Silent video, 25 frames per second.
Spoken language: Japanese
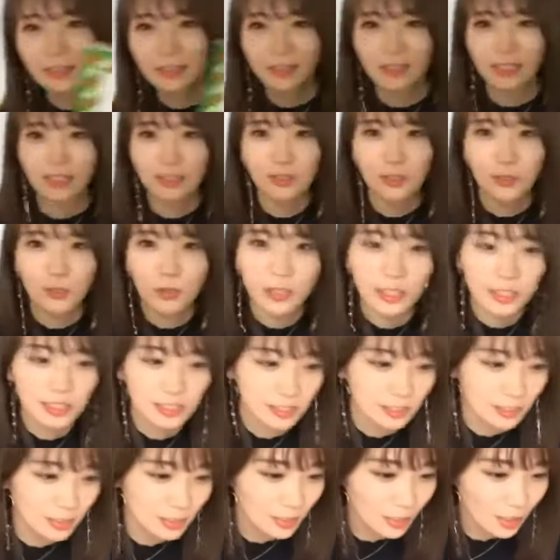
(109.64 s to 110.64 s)
だそうで
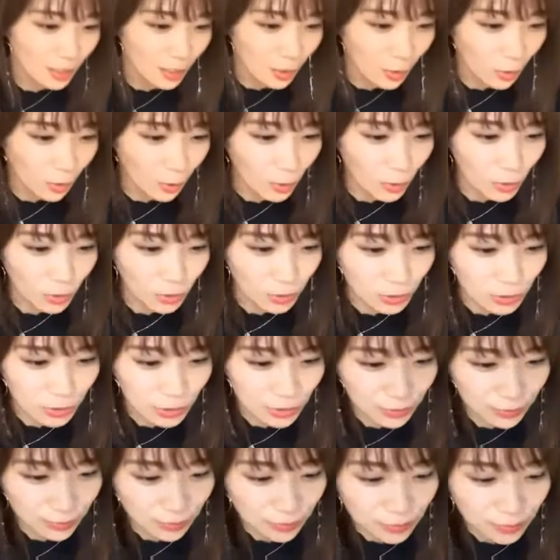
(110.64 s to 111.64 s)
す抱負
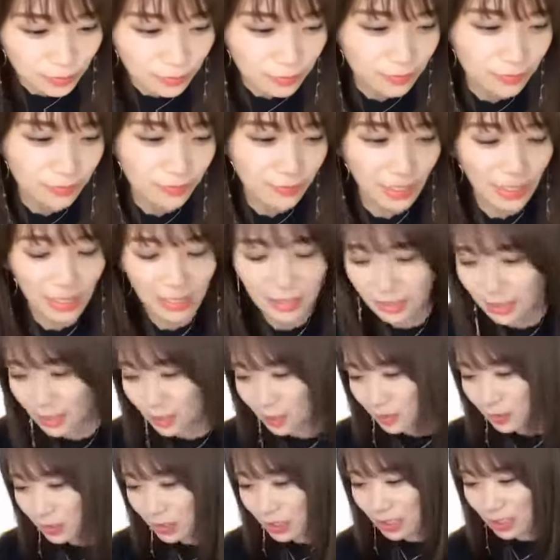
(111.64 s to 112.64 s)
なん
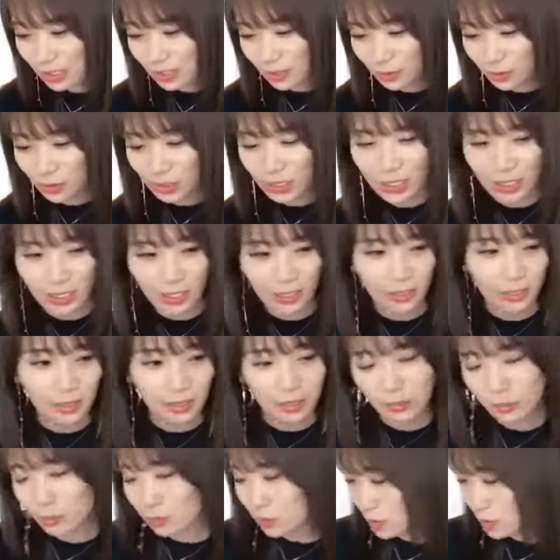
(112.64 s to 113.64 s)
だろうなこれよ